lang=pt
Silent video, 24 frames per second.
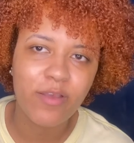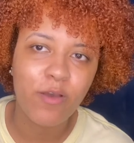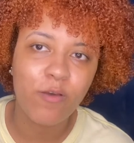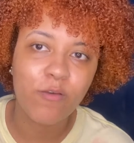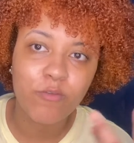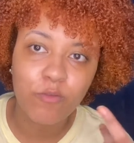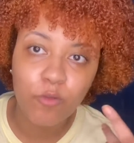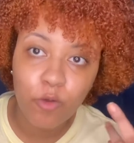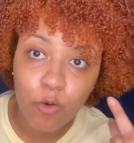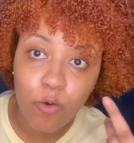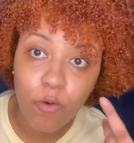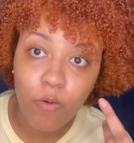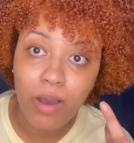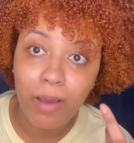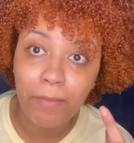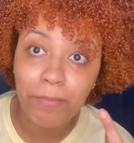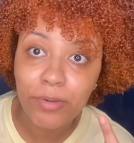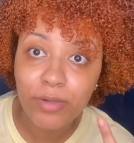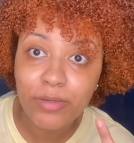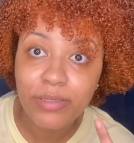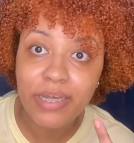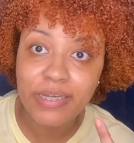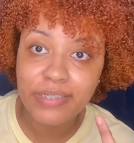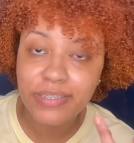que eu estou com o
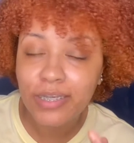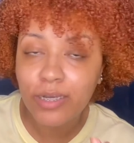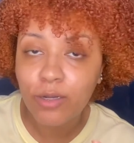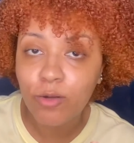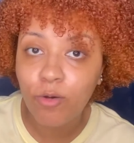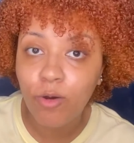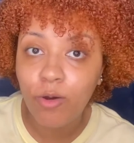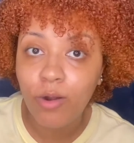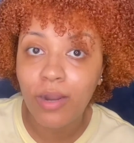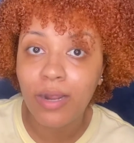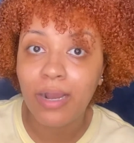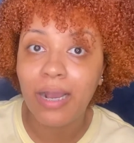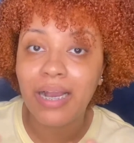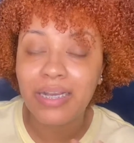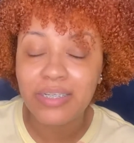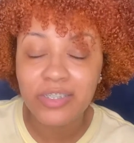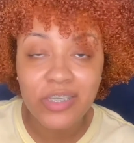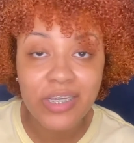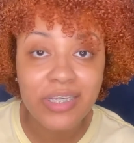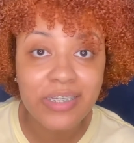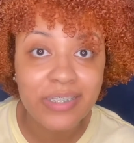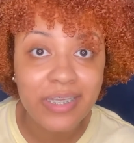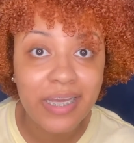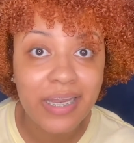cabelo dessa cor,
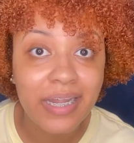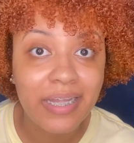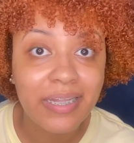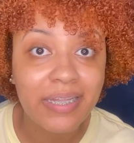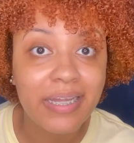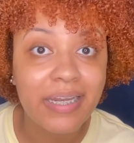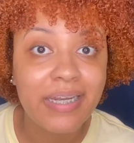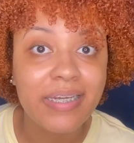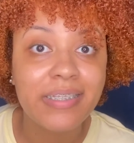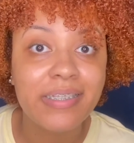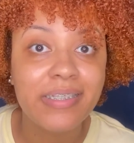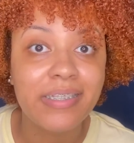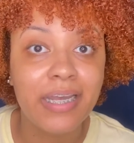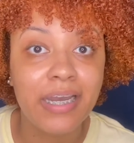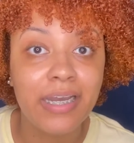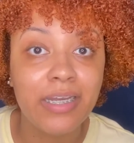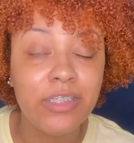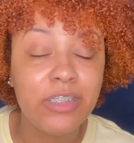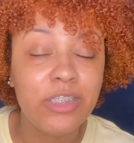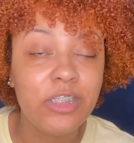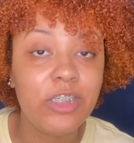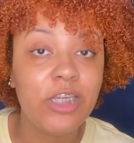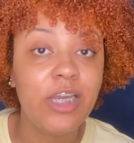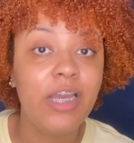achei que seria
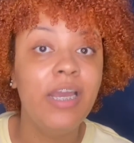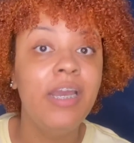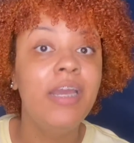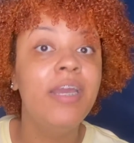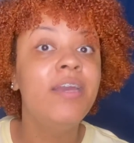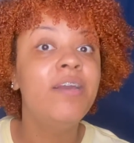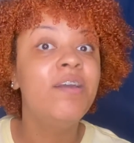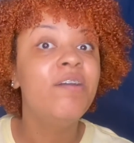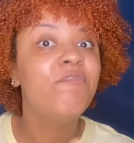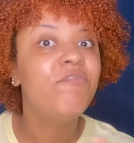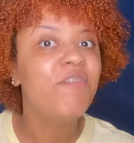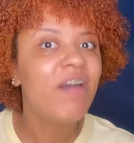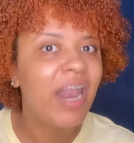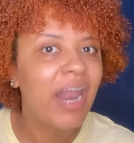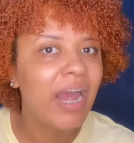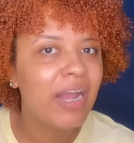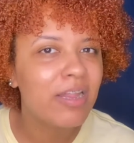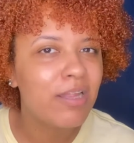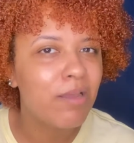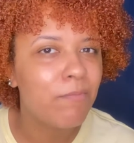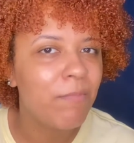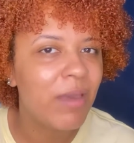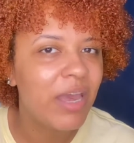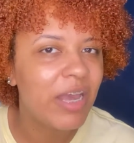interessante
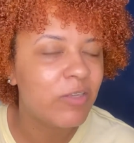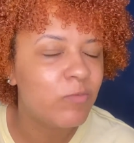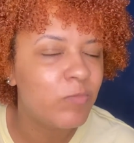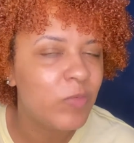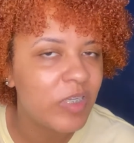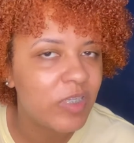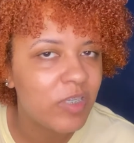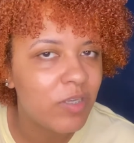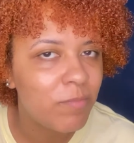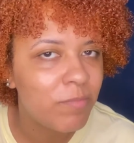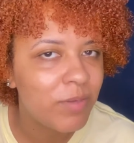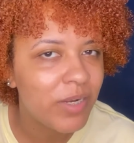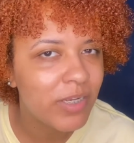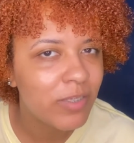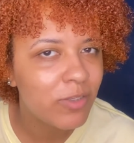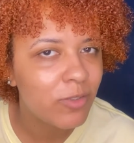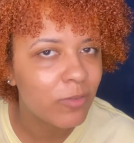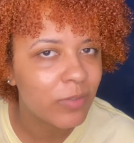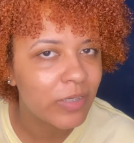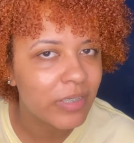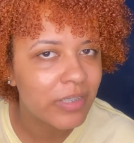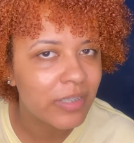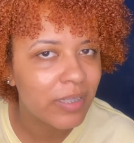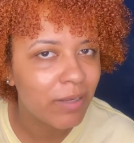falar também as minhas
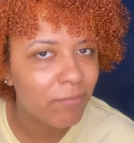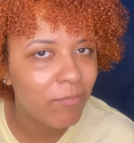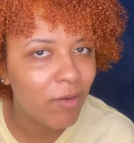impressões, tá